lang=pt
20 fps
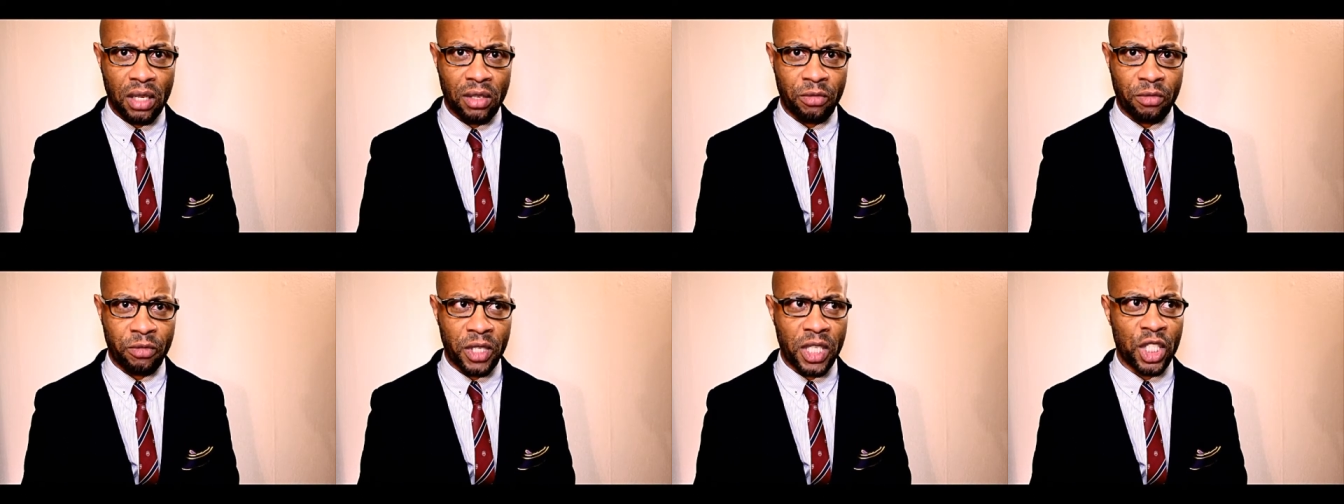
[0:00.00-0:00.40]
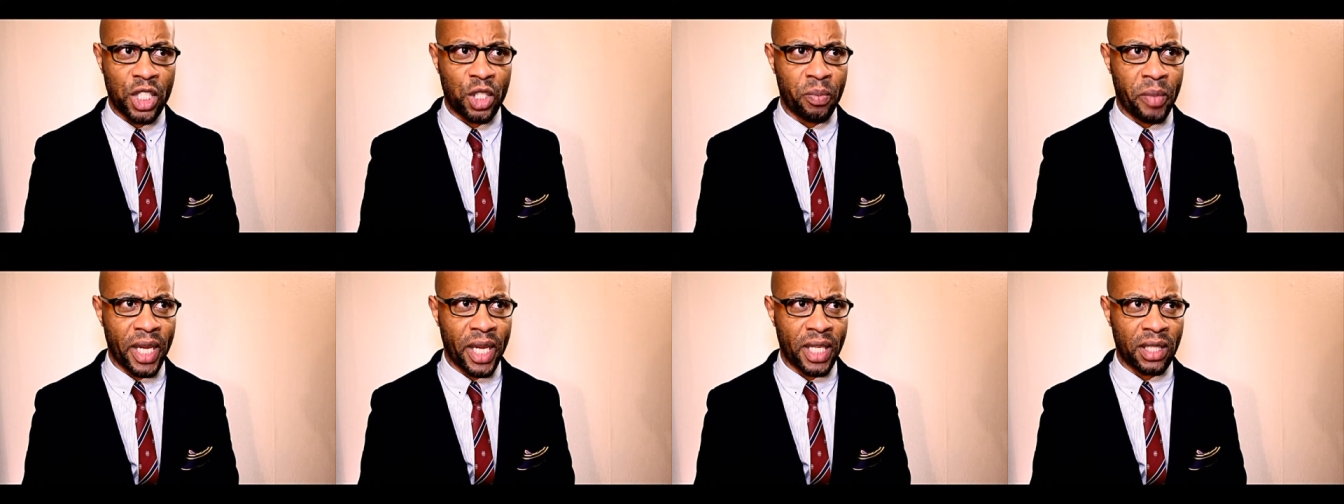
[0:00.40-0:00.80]

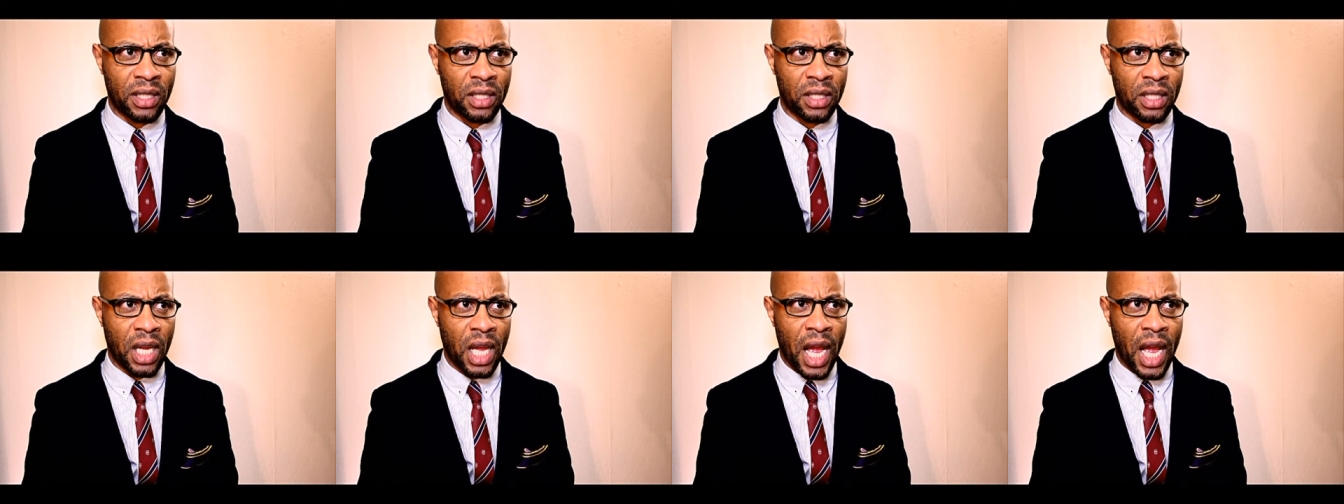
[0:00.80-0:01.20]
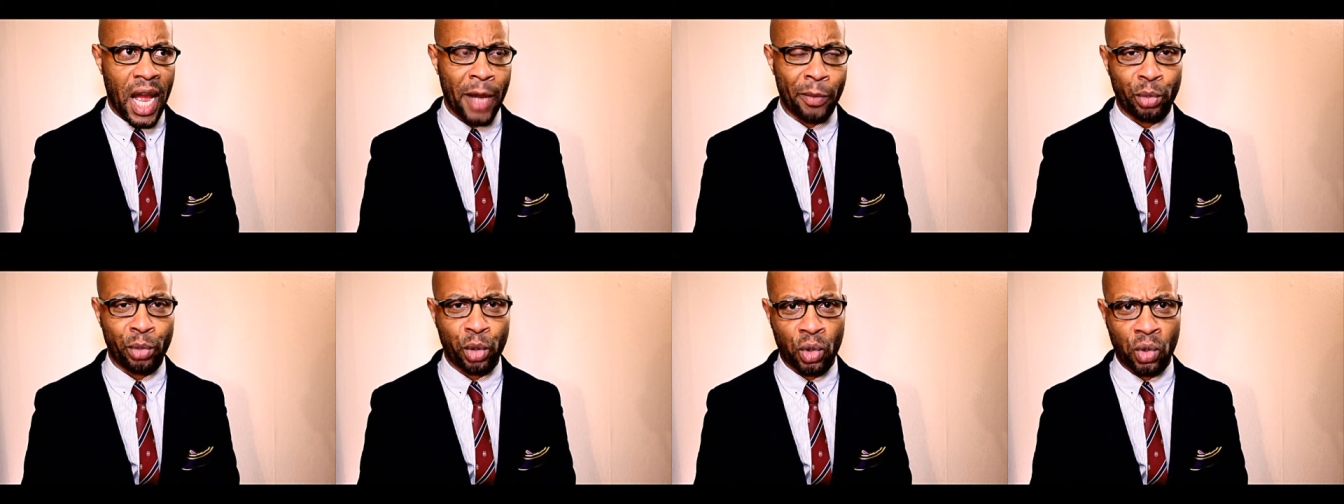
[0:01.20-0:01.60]
infelizmente
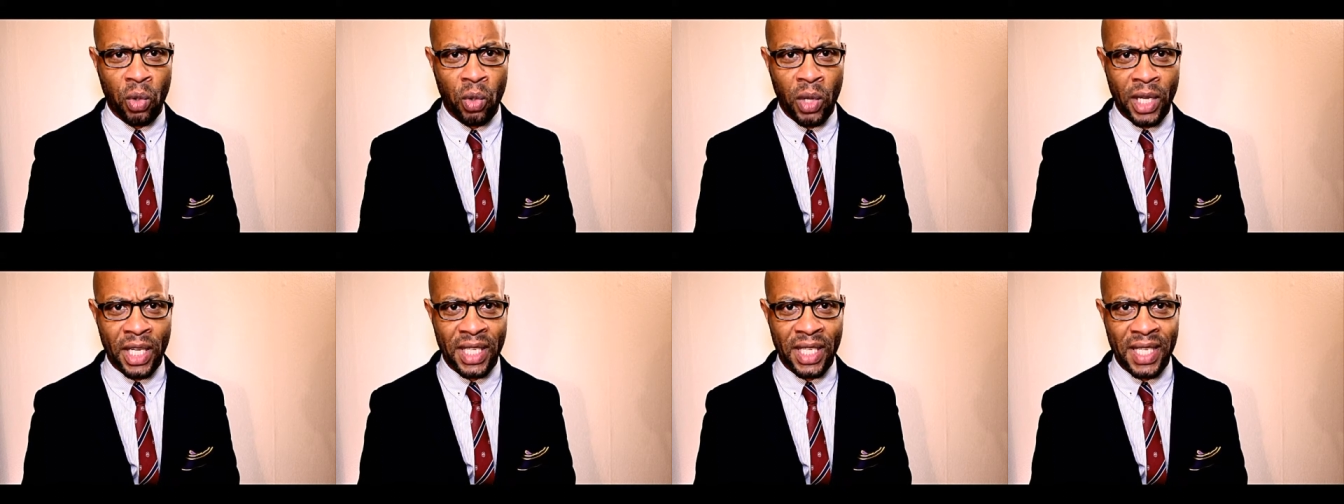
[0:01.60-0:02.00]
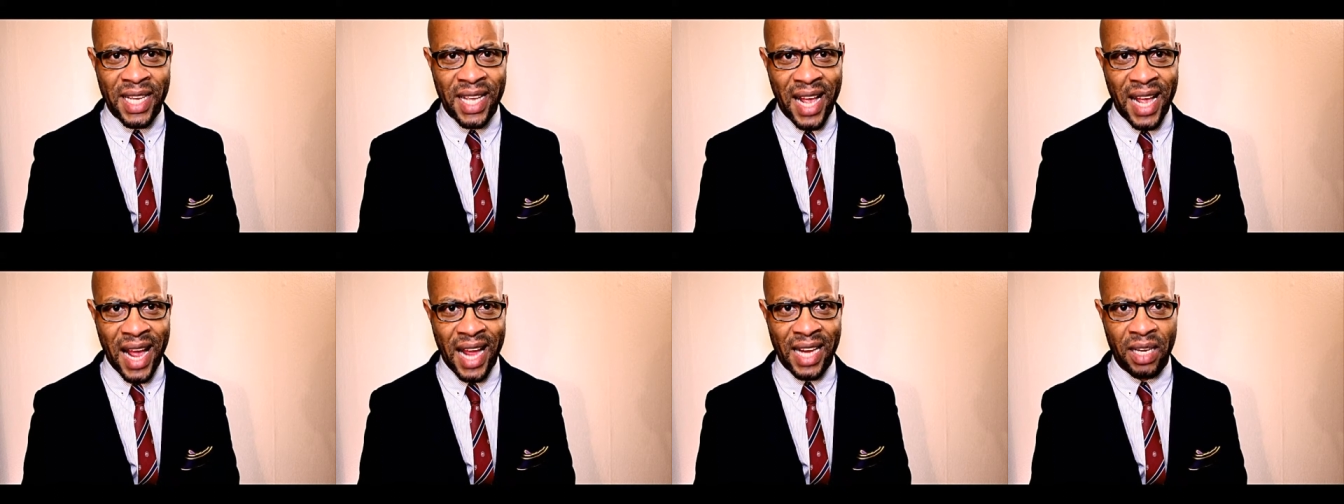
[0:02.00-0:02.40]
a pessoa
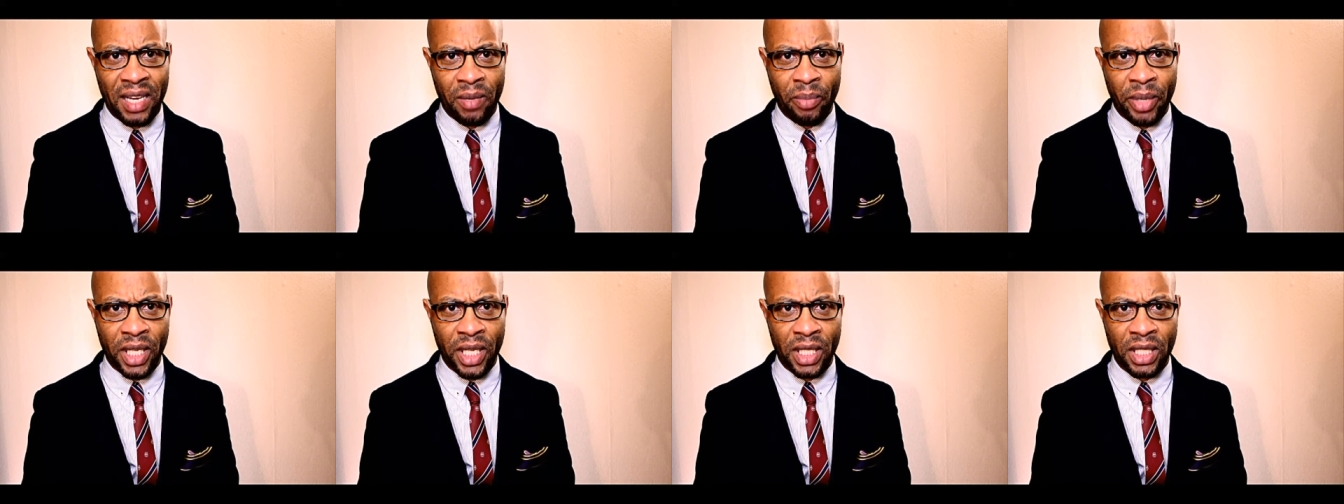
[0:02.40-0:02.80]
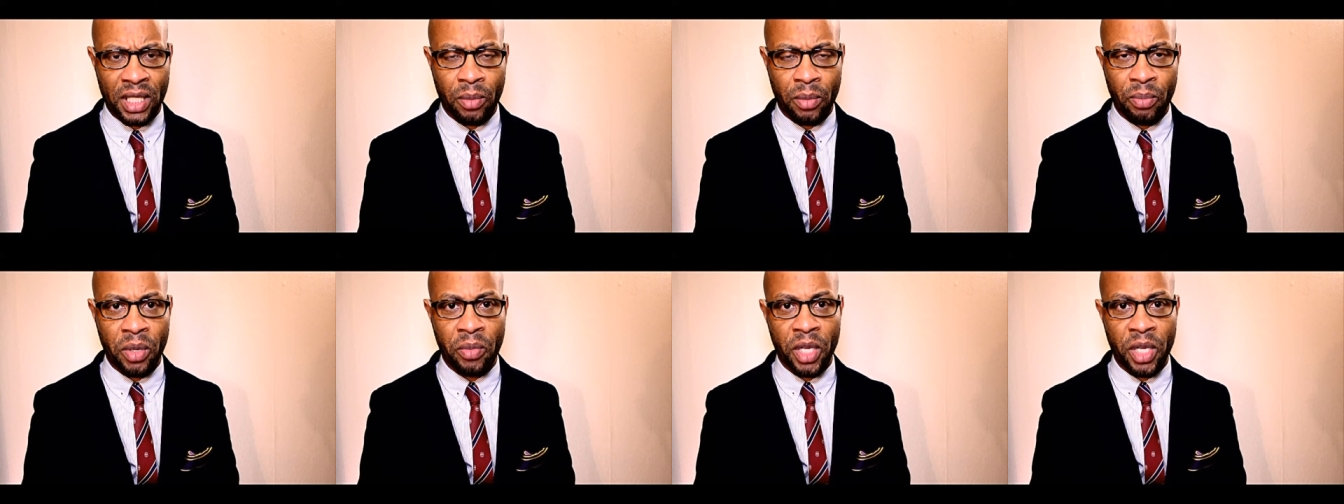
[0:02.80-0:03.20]
indicada para
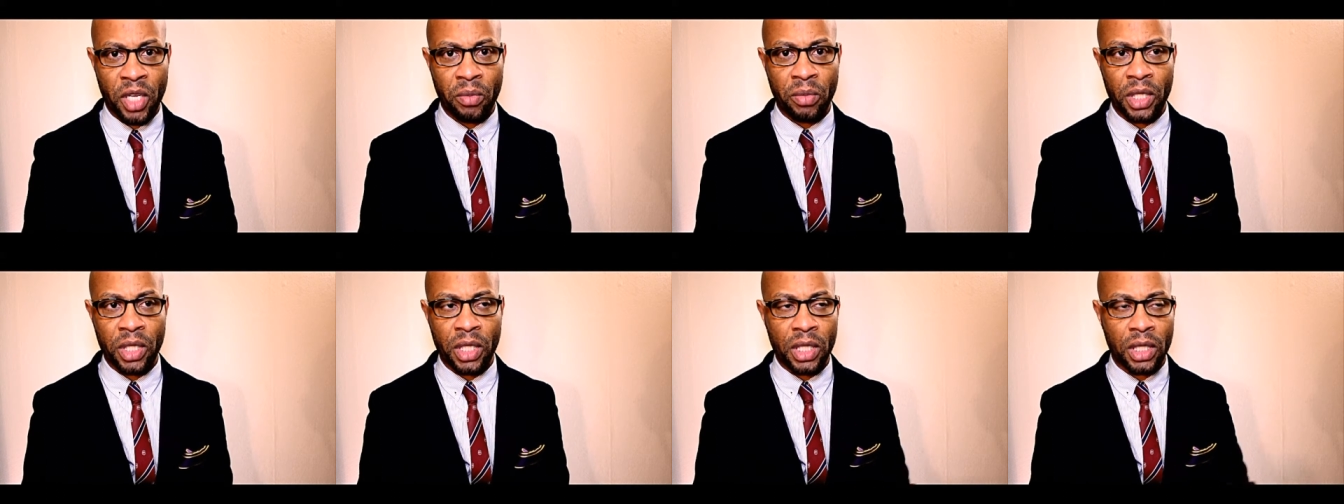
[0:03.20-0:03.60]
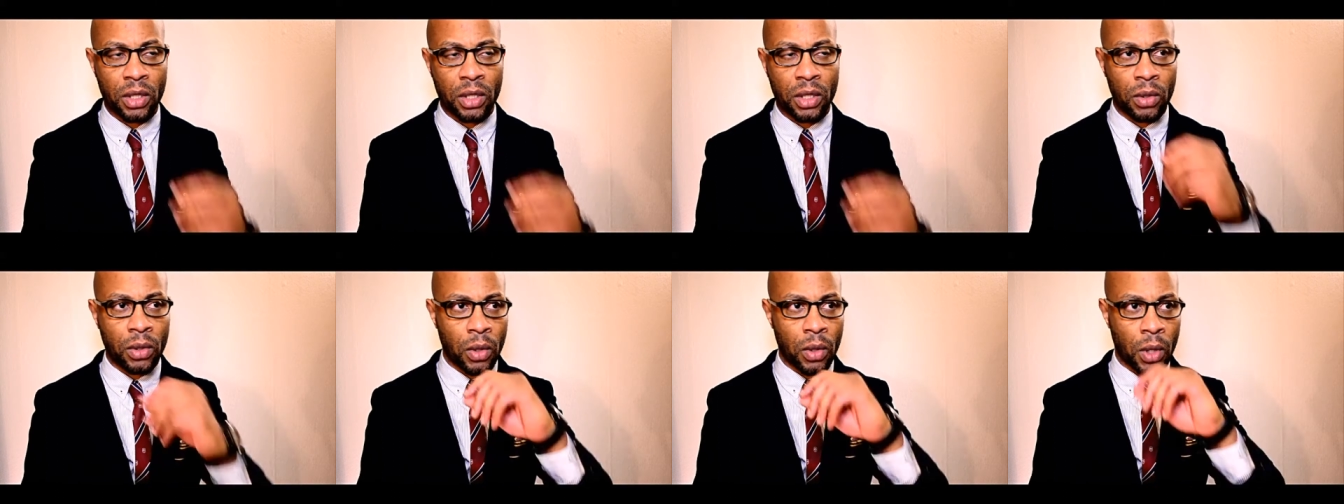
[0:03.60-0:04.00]
ser
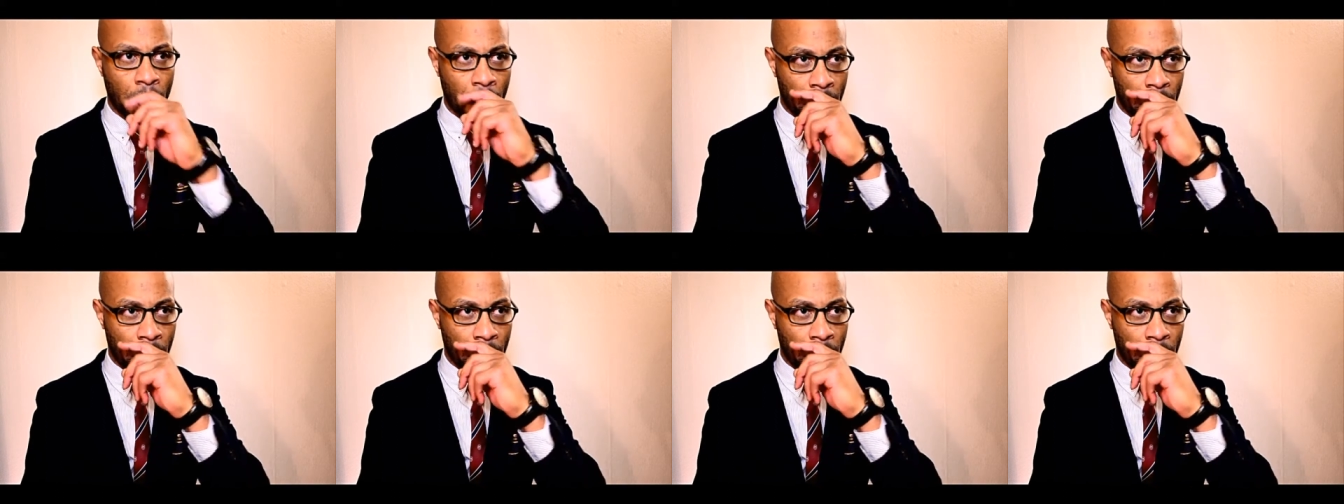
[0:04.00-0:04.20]
primeiro-ministro,